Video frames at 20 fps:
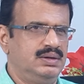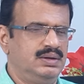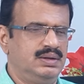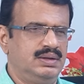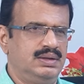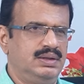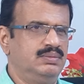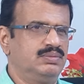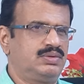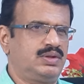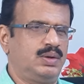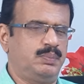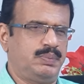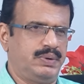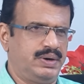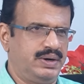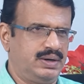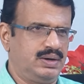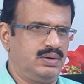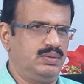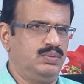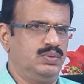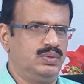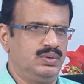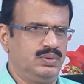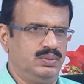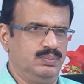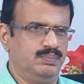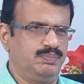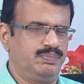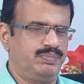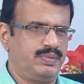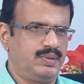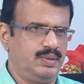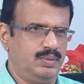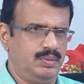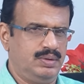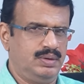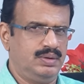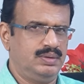అదేం సపరేట్గా ఉండవు
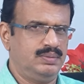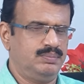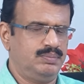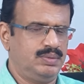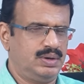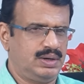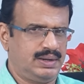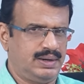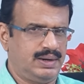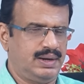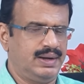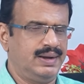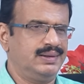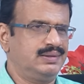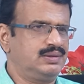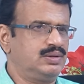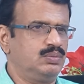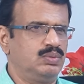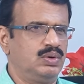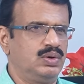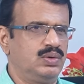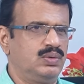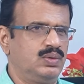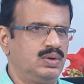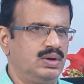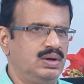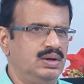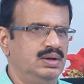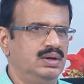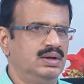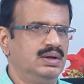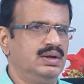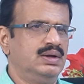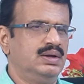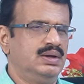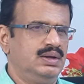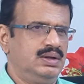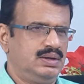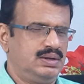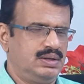మనకు రాయలసీమలో కూడా
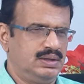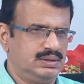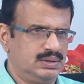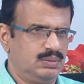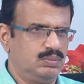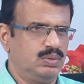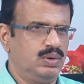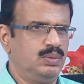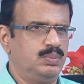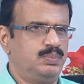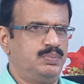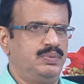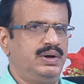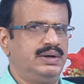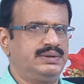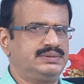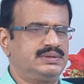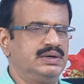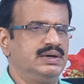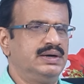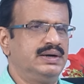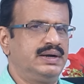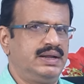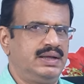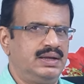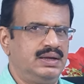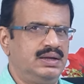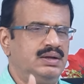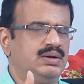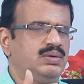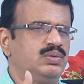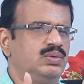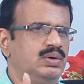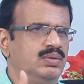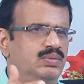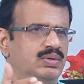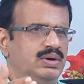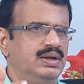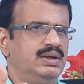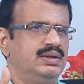గతంలో ఫ్యాక్షన్ అంటే రెండు
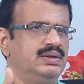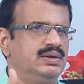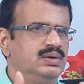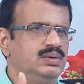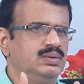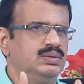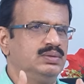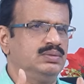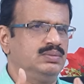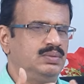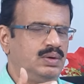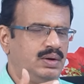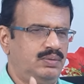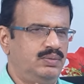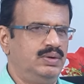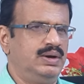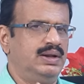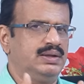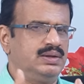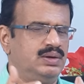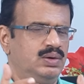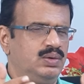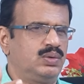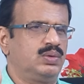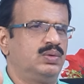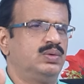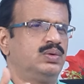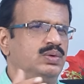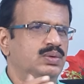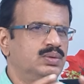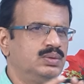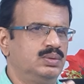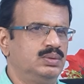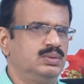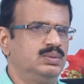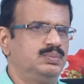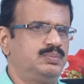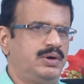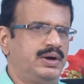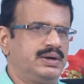విలేజ్లు ఒక విలేజ్లో రెండు
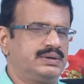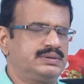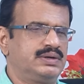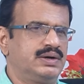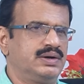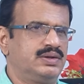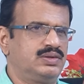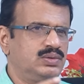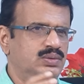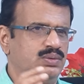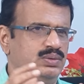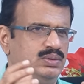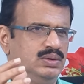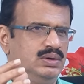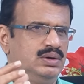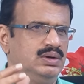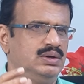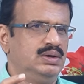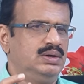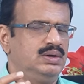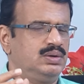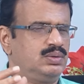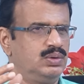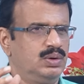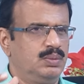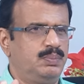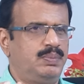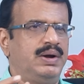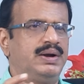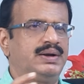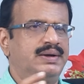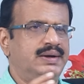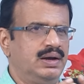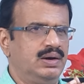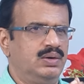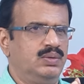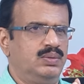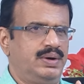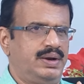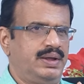ఫ్యాక్షన్స్ రెండు
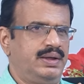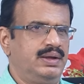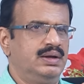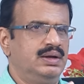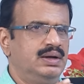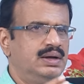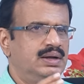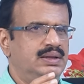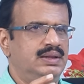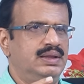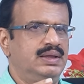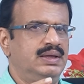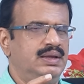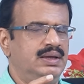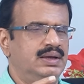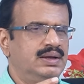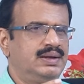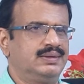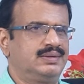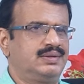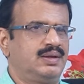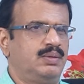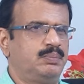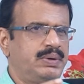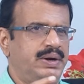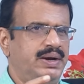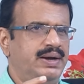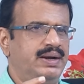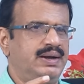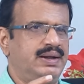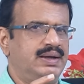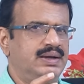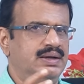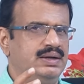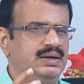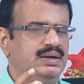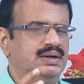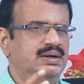పార్టీల్లో ఉంటాయి అది ఇంకా సపరేట్గా